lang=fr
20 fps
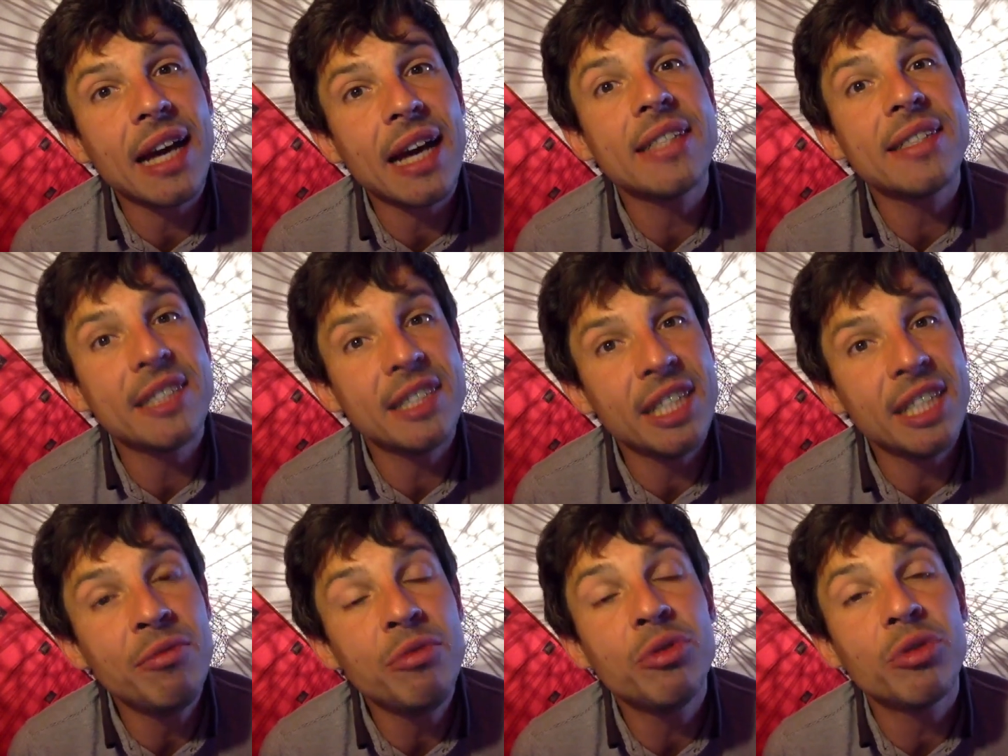
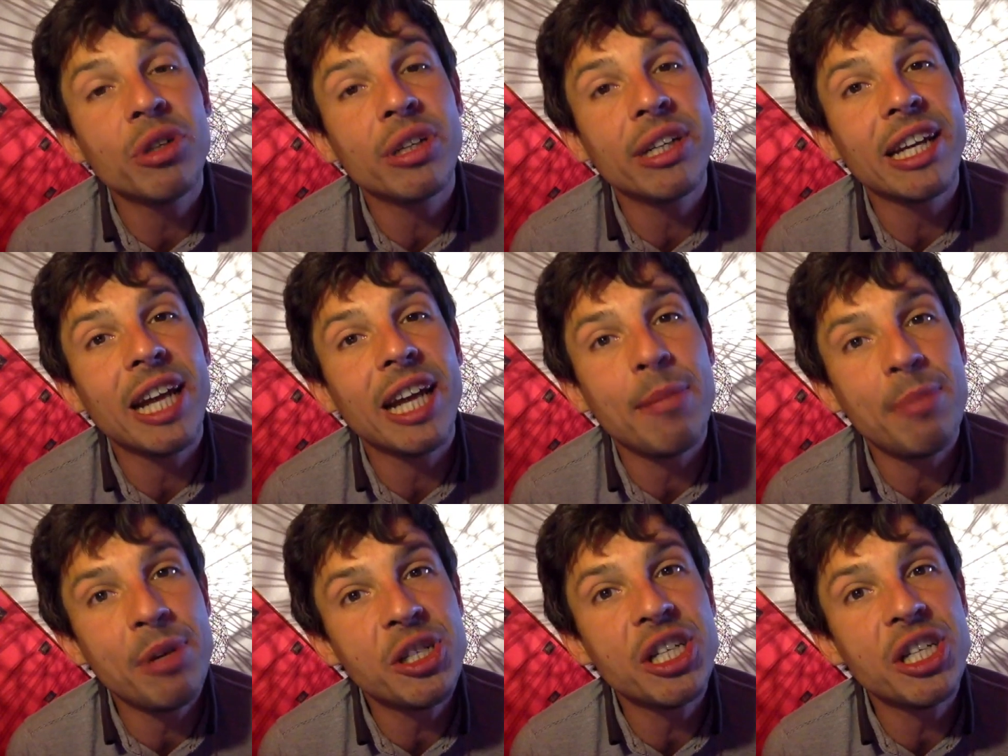Asseyez-vous sur le
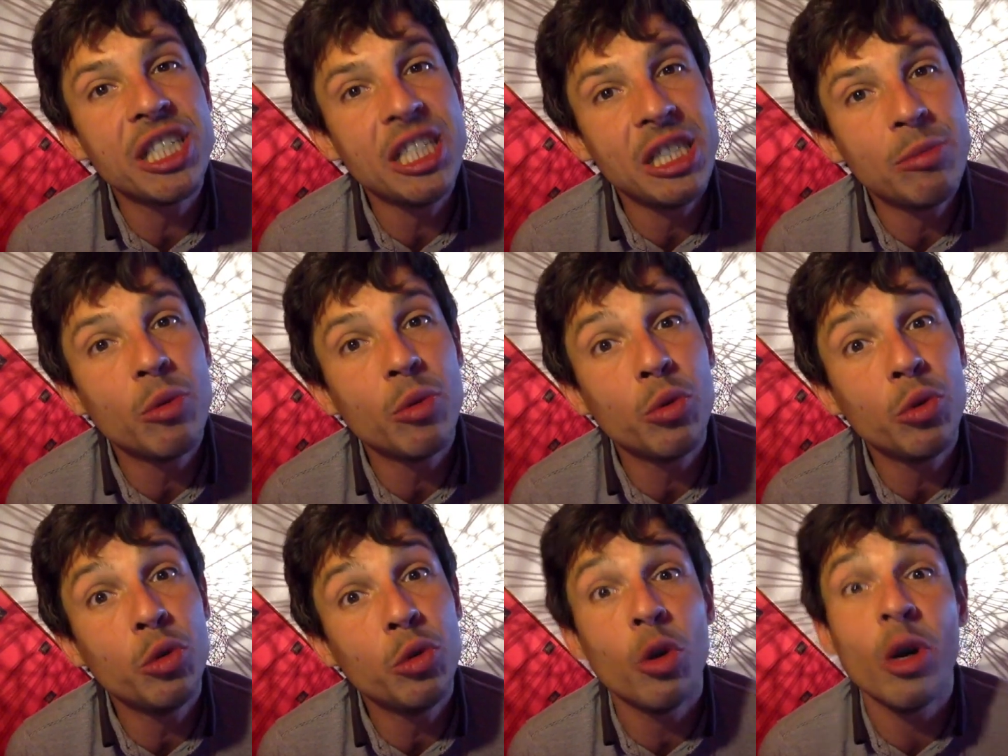canapé, j'aiguise mon
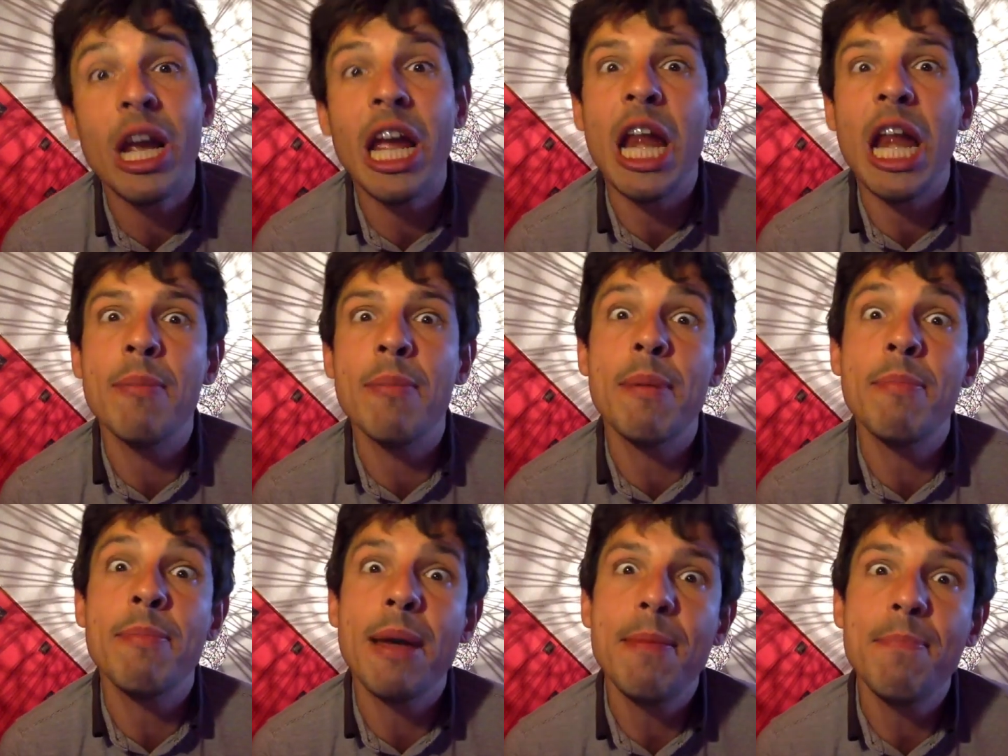couteau, et il
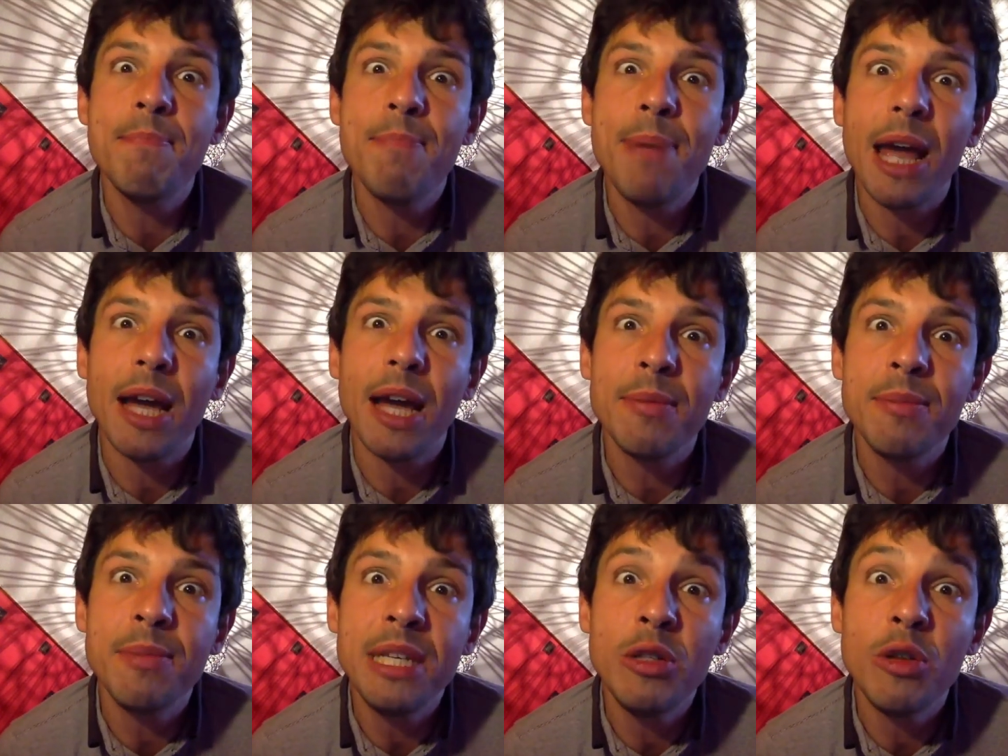m'a même
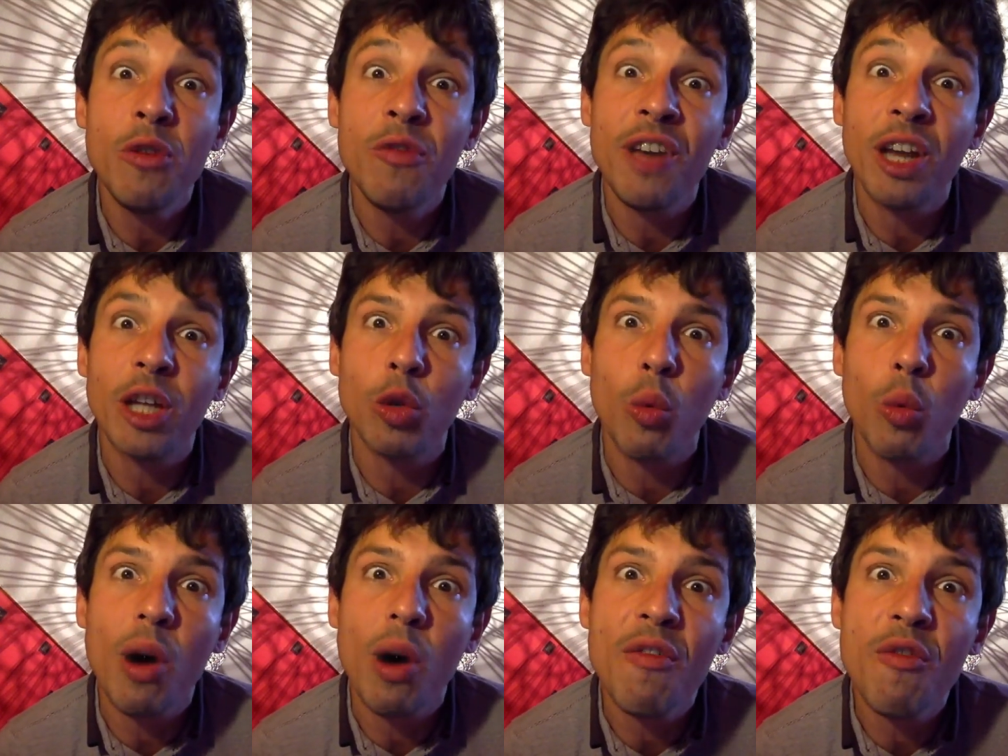permis de faire
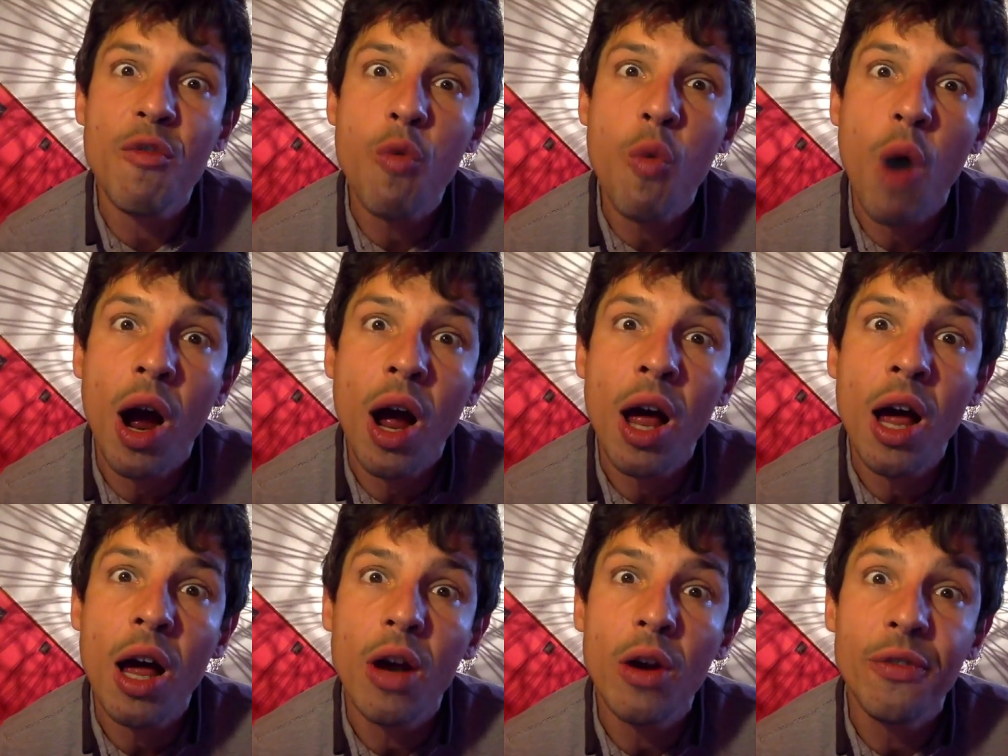trois
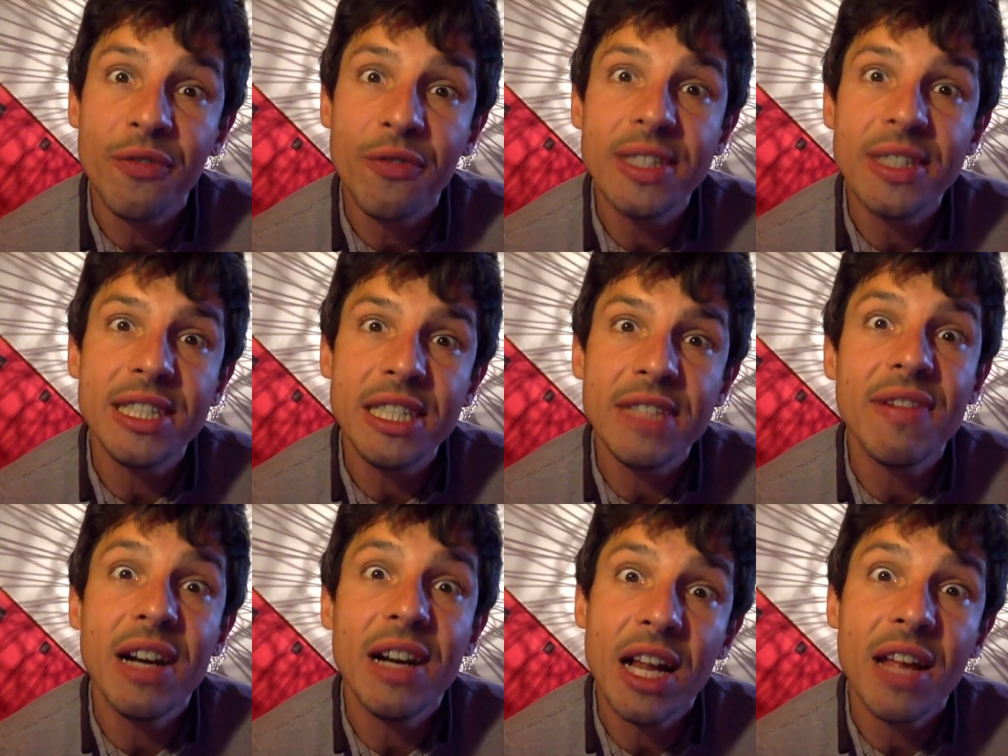fois le
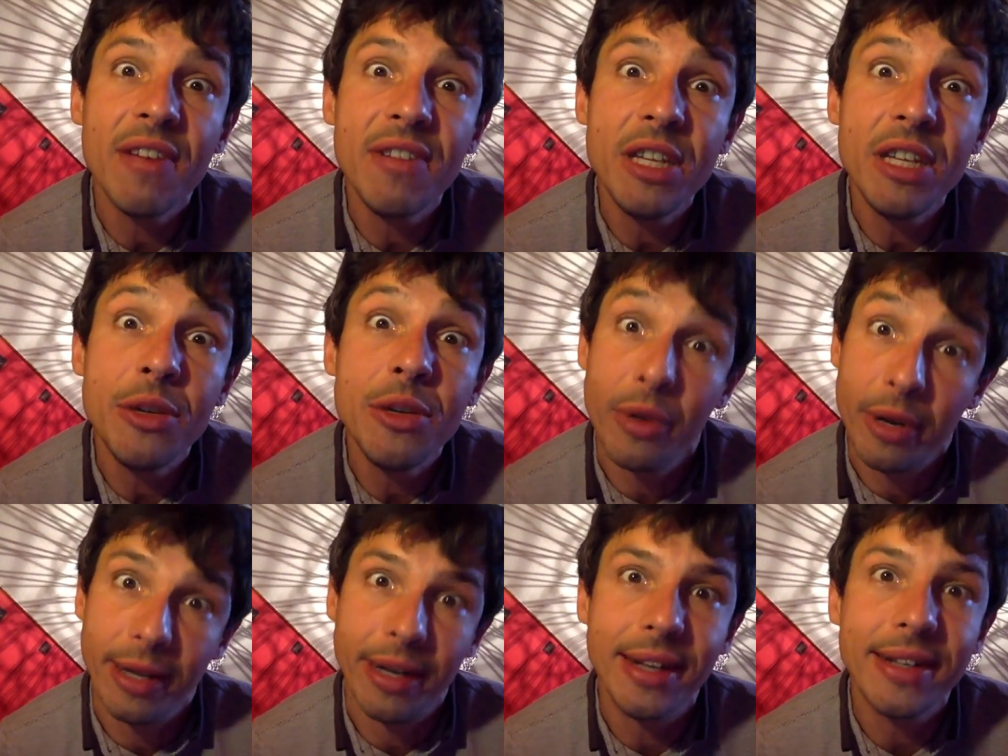festival
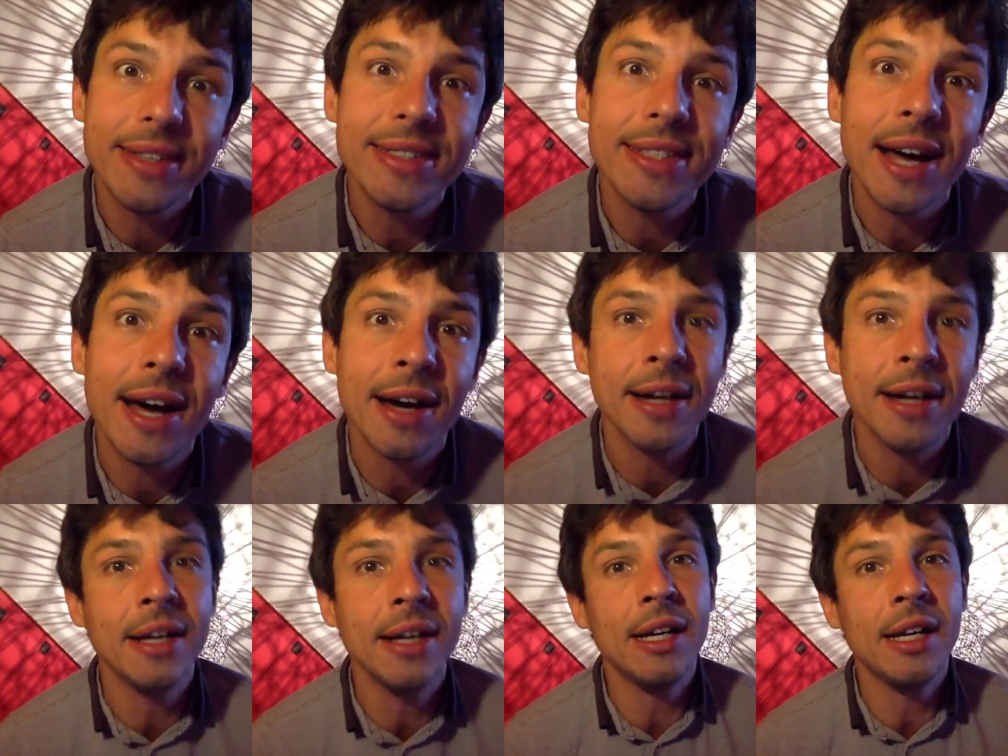d'Avignon, rien que ça.